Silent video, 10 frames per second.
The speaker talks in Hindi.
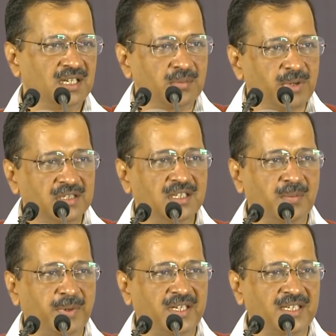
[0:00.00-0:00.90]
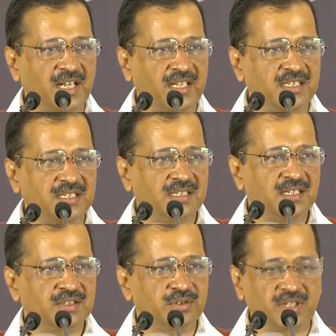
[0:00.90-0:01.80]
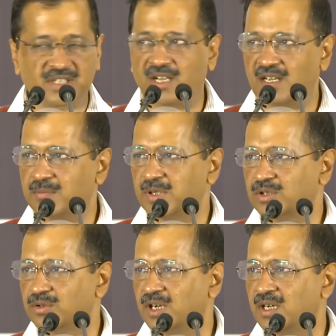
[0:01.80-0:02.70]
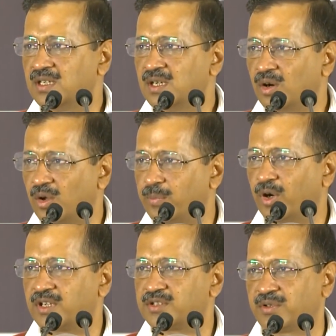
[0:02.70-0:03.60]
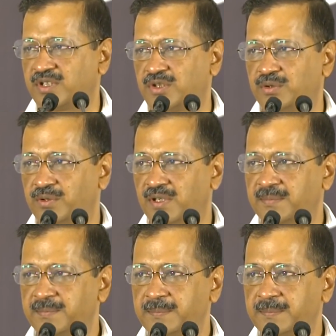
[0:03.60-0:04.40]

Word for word: ईमानदार पार्टी आएगी तो नशा आना बंद होगा और बॉर्डर सुरक्षित होगा